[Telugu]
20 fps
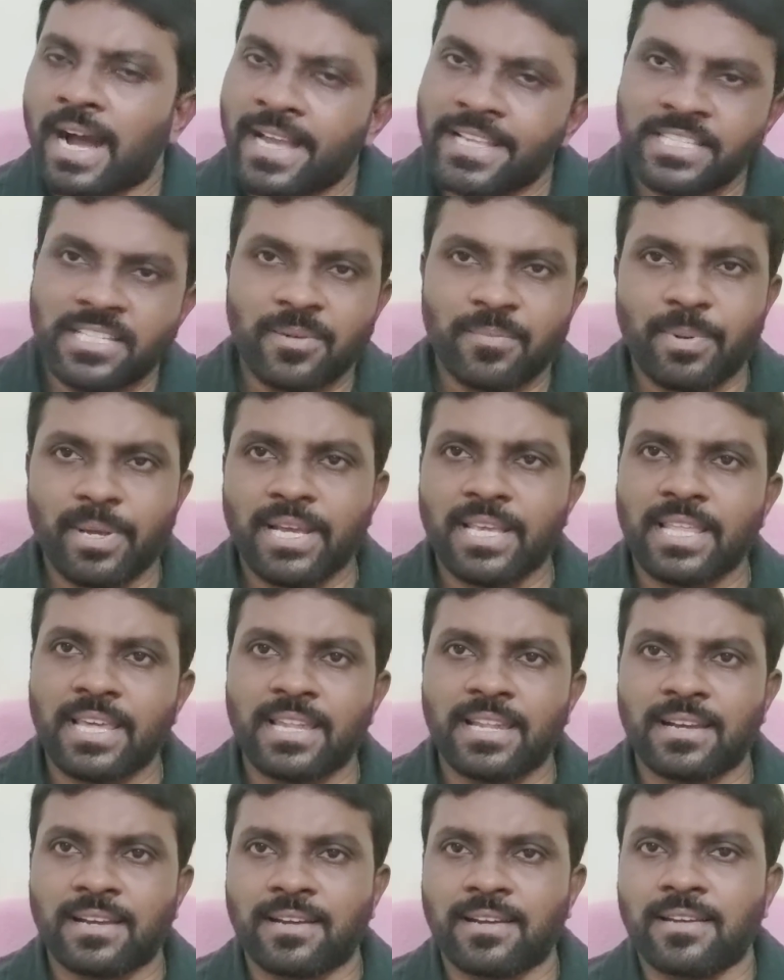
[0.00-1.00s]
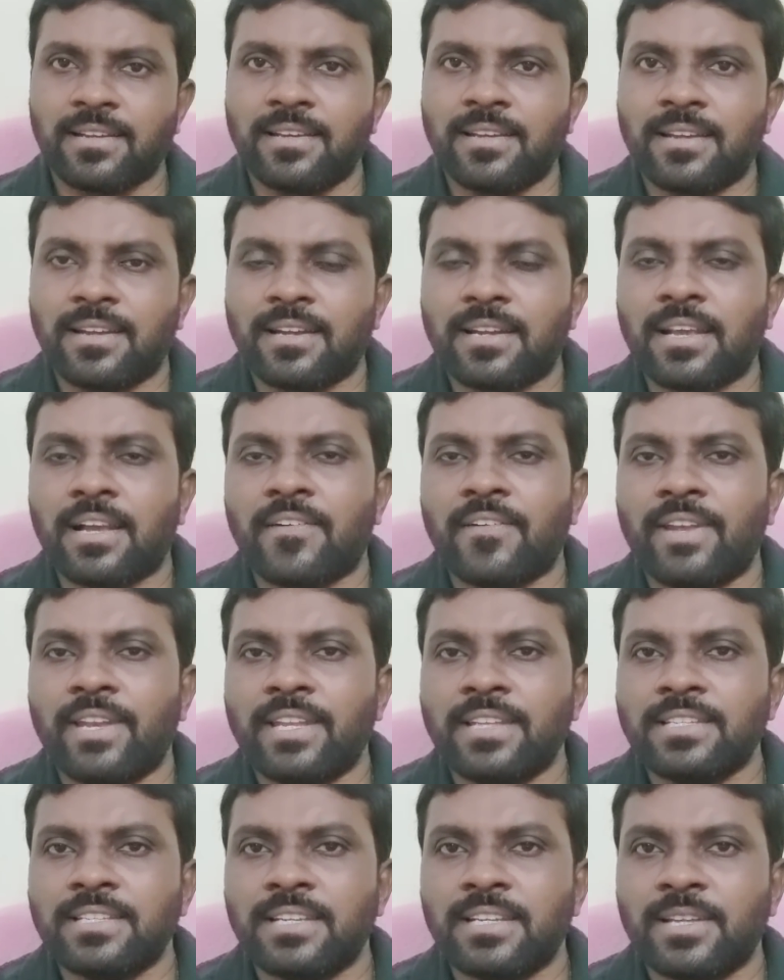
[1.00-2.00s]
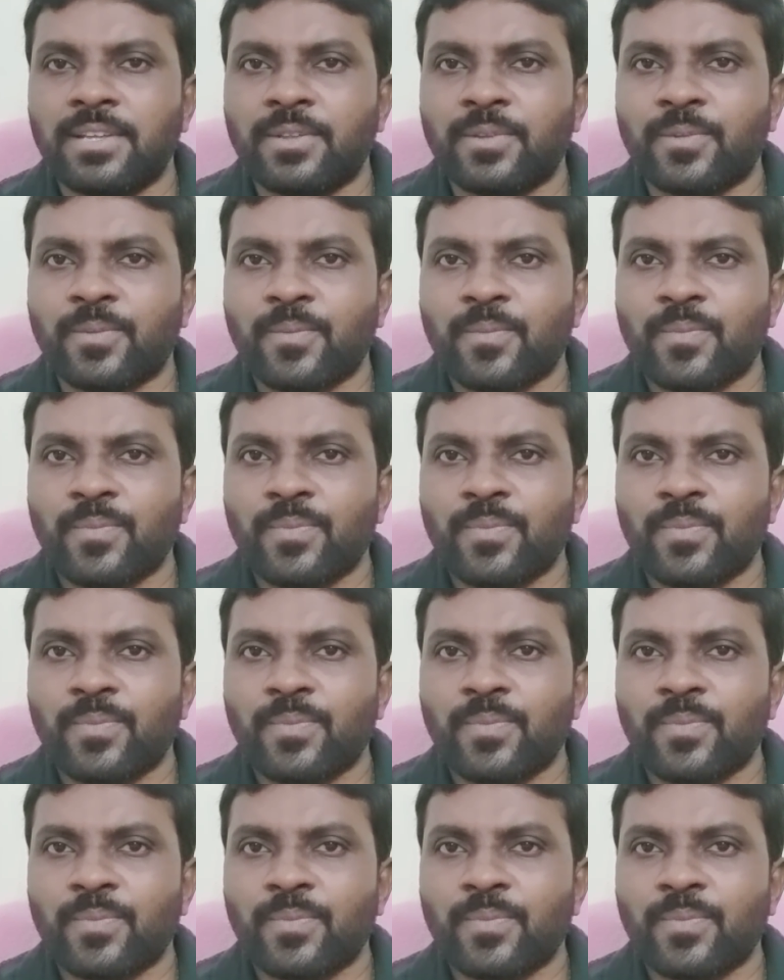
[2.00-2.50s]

అని చెప్పే కదా ఆయన క్లియర్ కట్గా అవన్నీ చేయలేదు